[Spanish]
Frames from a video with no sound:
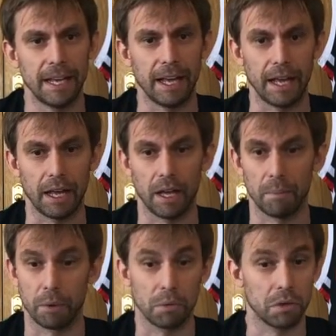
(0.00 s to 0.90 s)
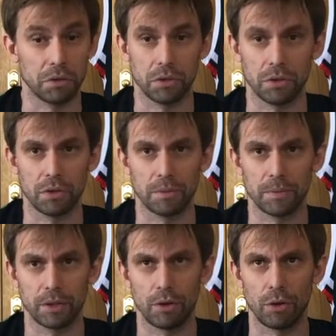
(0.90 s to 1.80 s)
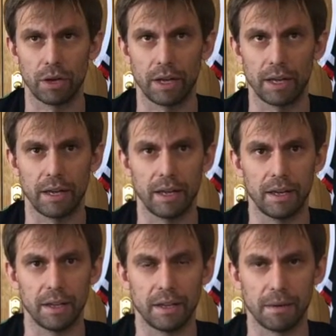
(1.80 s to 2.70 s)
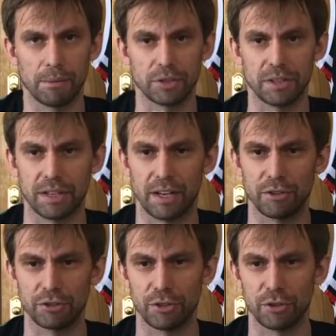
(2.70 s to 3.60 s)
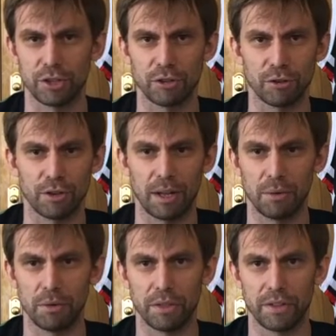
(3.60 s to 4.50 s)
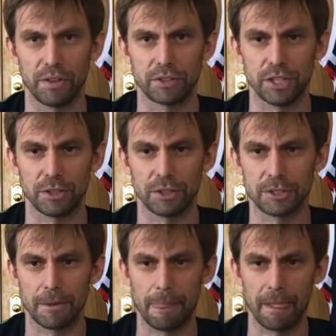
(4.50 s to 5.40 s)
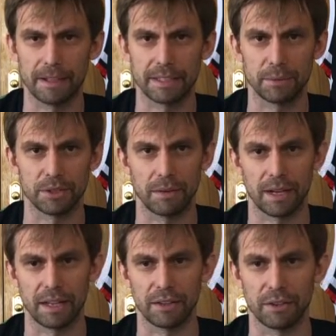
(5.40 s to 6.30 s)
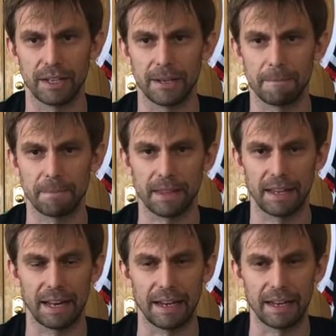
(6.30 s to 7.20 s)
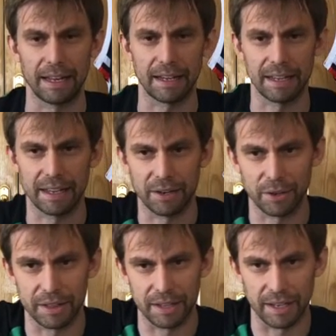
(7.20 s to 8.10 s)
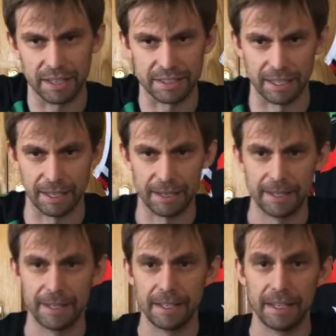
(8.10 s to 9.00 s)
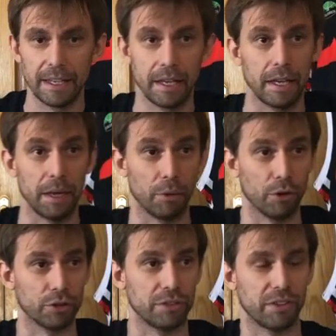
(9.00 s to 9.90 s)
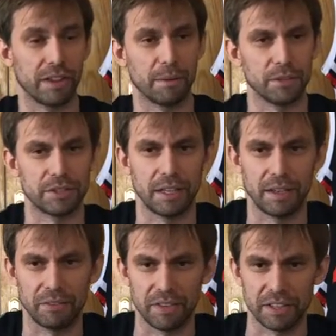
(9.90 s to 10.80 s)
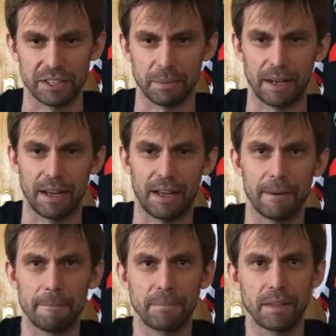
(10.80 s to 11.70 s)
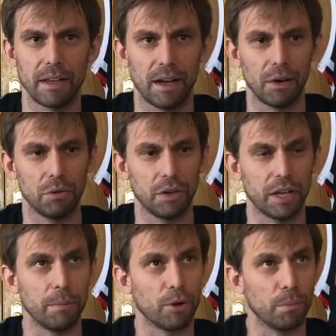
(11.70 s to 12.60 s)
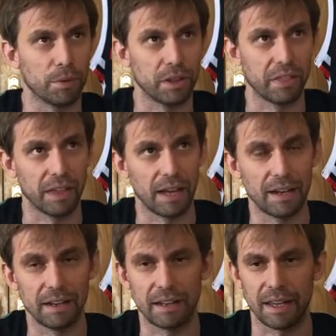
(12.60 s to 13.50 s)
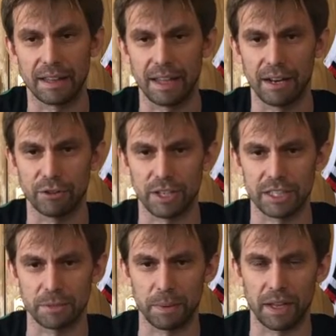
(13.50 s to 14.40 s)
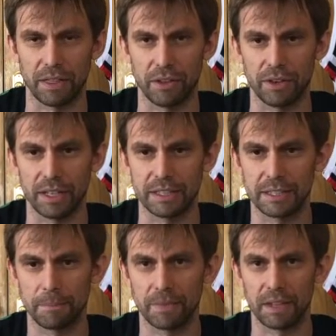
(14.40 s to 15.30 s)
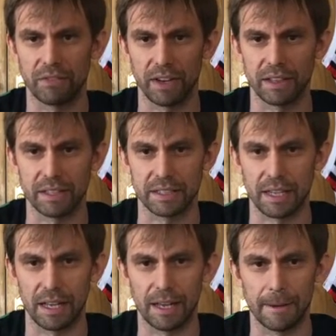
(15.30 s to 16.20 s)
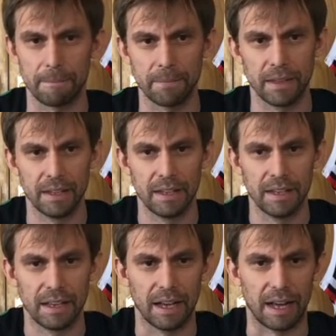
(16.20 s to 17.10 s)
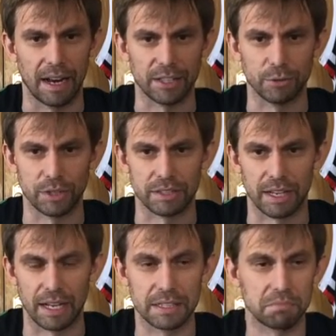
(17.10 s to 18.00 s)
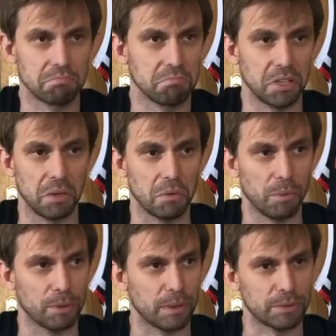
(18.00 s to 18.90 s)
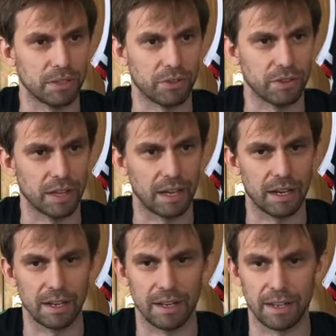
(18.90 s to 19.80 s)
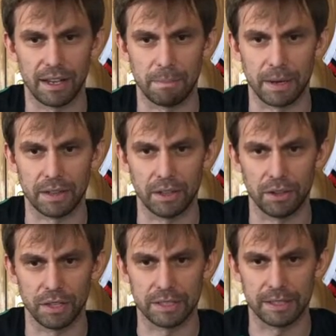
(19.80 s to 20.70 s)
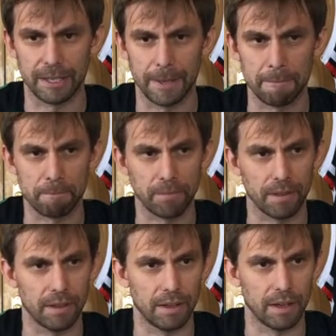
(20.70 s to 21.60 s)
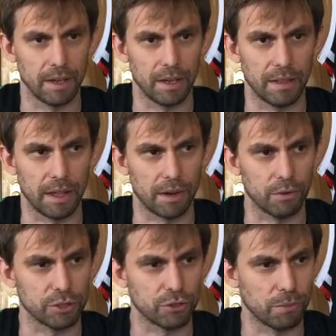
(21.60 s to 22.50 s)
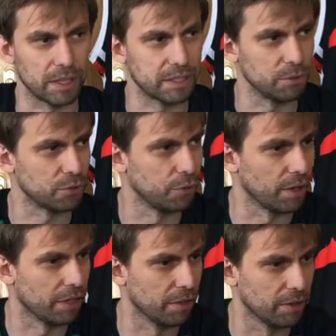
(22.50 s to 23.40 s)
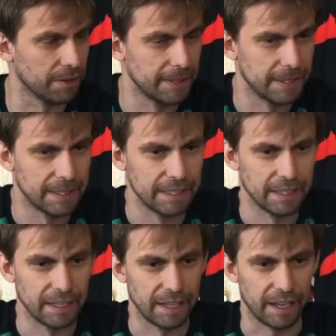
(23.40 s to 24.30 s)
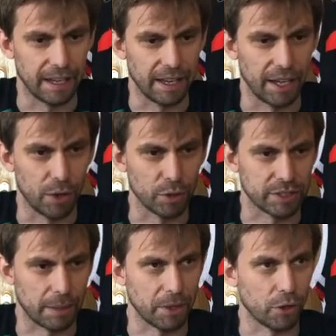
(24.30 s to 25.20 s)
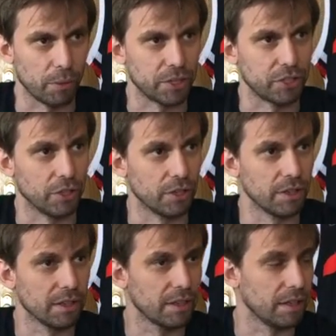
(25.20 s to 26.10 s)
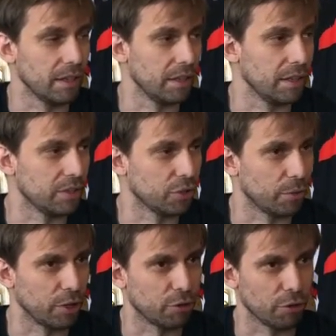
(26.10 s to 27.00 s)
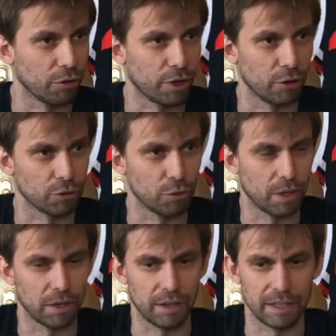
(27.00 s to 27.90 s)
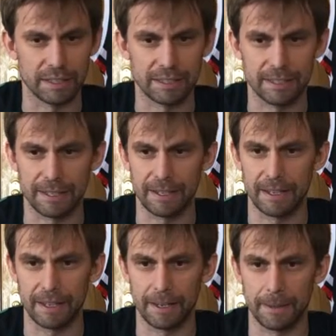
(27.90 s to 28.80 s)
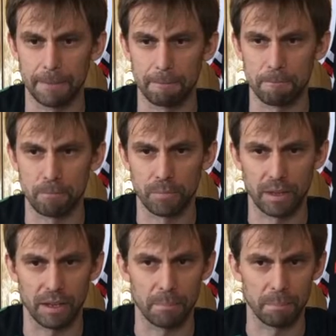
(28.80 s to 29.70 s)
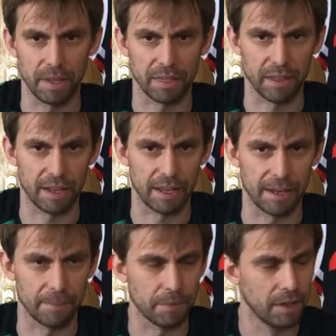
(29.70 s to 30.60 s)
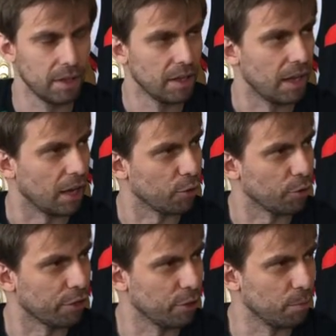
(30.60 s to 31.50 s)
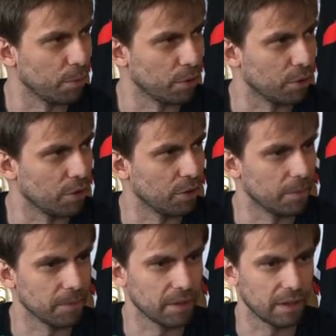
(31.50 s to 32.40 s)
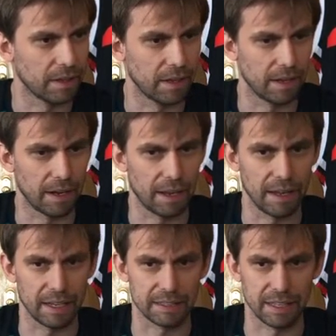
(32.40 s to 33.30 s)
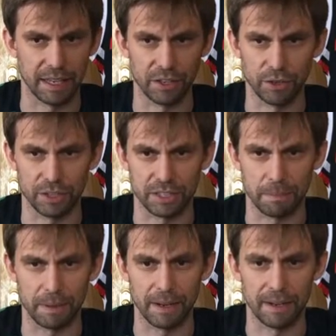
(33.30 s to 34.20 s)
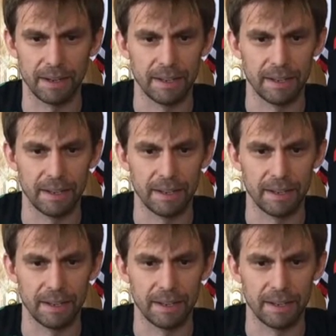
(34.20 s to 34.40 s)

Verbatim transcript: Eh, pero bueno, yo lo que llevamos entrenando estoy contento con la evolución de los chicos. Estamos trabajando en, la línea que creo que tiene que ser. Y bueno, nos enfrentamos este fin de semana a un equipo con potencial que tiene otras aspiraciones diferentes a, las nuestras. Y pues vamos a afrontar el partido desde, eh, dar nuestro máximo esfuerzo, eh, nuestra mejor versión y sobre todo que los jugadores eh, empiecen a, a, conocer un poco la liga este año, que sepan